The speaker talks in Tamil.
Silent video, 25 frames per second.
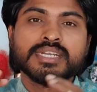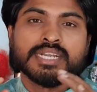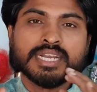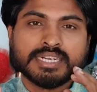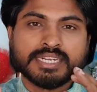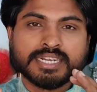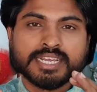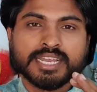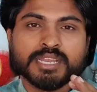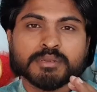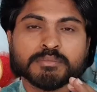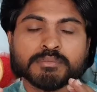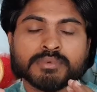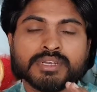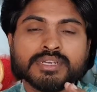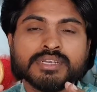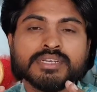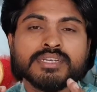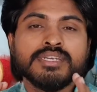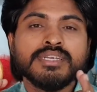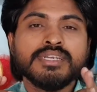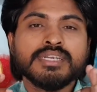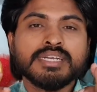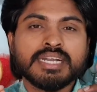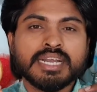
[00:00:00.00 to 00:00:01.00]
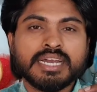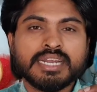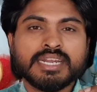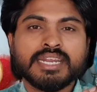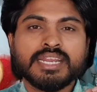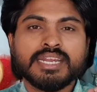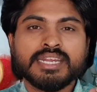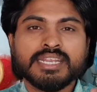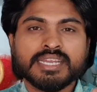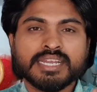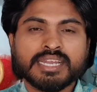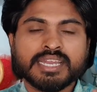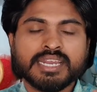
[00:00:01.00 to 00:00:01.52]
கட்டாயமாக
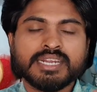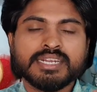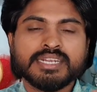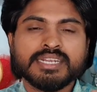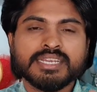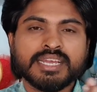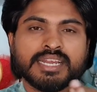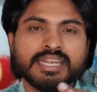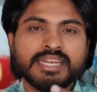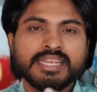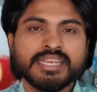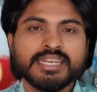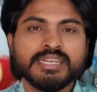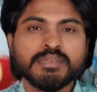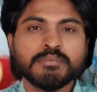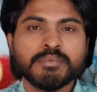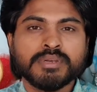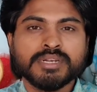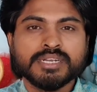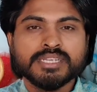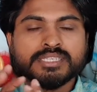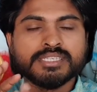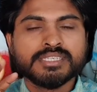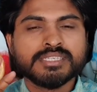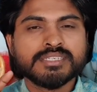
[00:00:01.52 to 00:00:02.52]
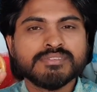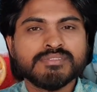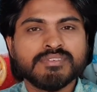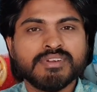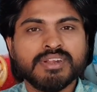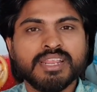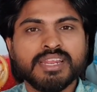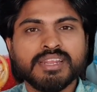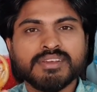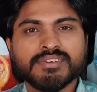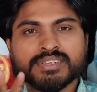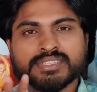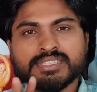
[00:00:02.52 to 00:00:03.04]
கண்ணாடியை கரட்டி அடிக்கடி மடித்து
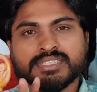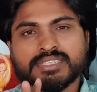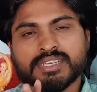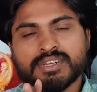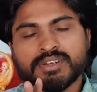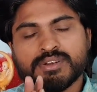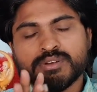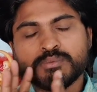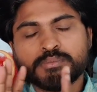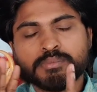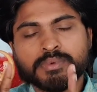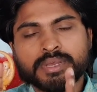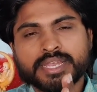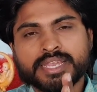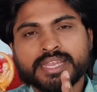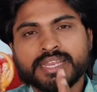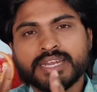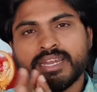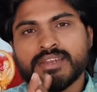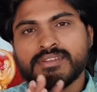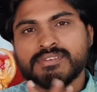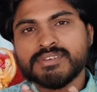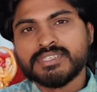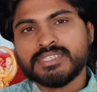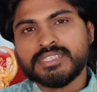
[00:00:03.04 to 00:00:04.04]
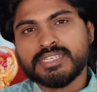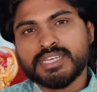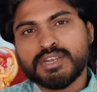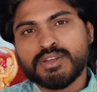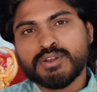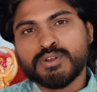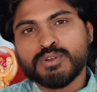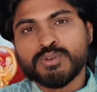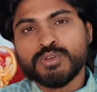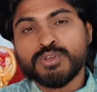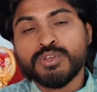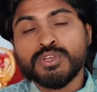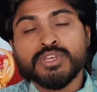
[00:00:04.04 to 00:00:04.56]
வெளியில் வச்சிடணும் பாக்கெட்டில்
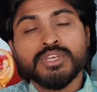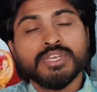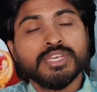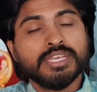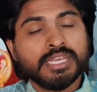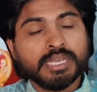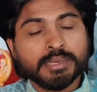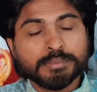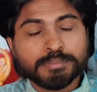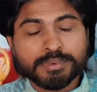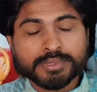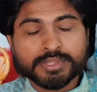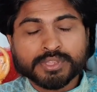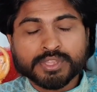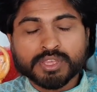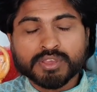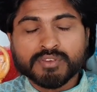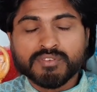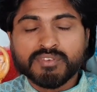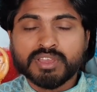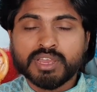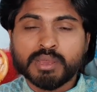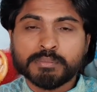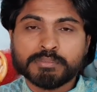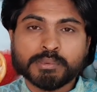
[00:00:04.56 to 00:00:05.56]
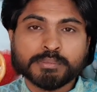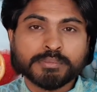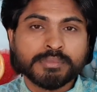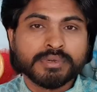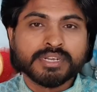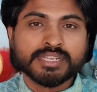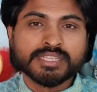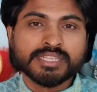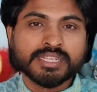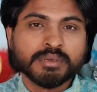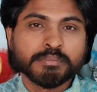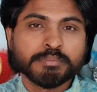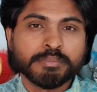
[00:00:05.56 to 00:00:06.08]
வச்சிடணும் எப்போ தேவையோ அப்போ
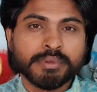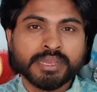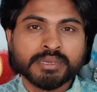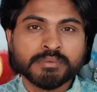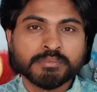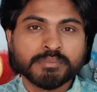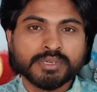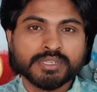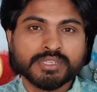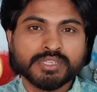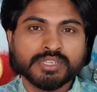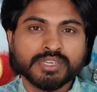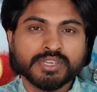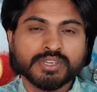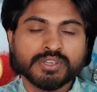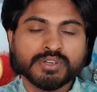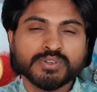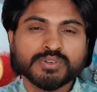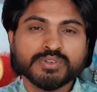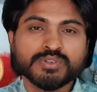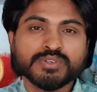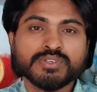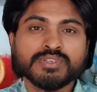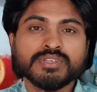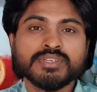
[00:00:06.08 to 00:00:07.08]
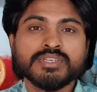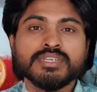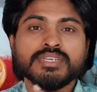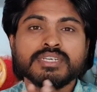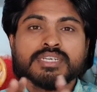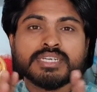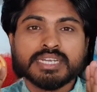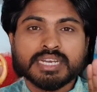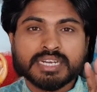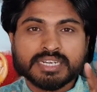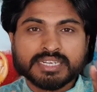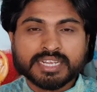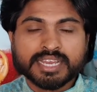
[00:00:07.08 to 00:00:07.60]
மட்டும்தான் பயன்படுத்திக்கணும்
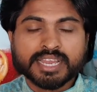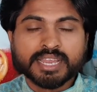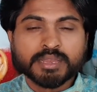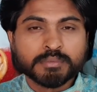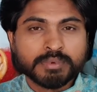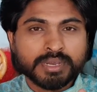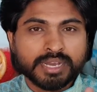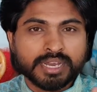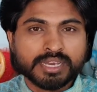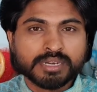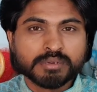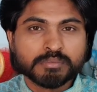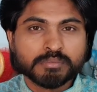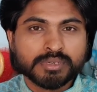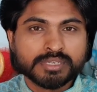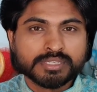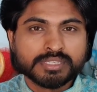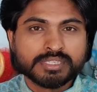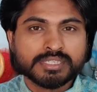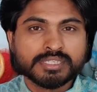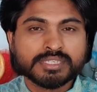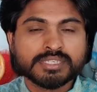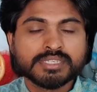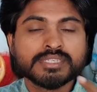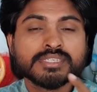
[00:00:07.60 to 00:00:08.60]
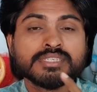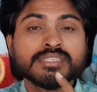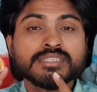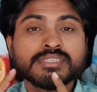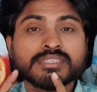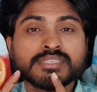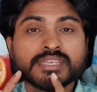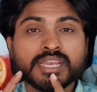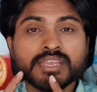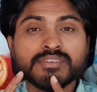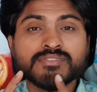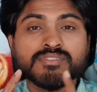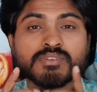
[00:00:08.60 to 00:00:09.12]
கட்டாயமாக ஆறு மாதத்துக்கு
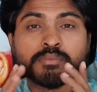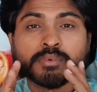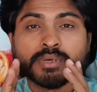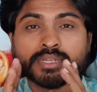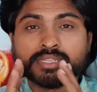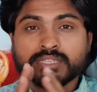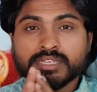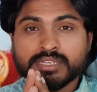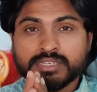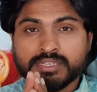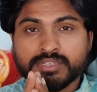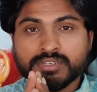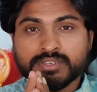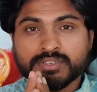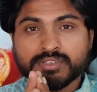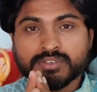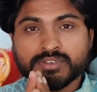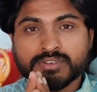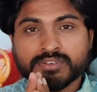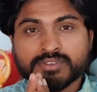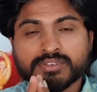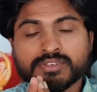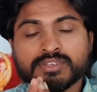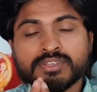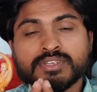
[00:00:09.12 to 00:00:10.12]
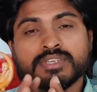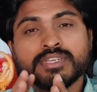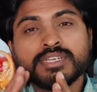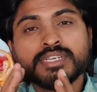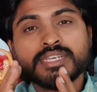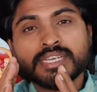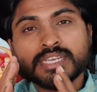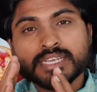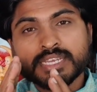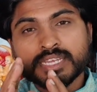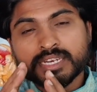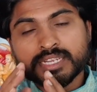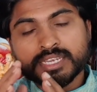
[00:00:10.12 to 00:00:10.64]
சைவமாக தான் இருக்கணும்
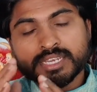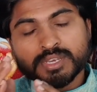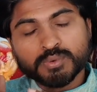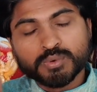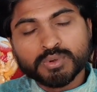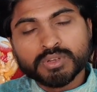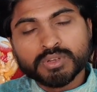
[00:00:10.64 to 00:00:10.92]
இயற்கை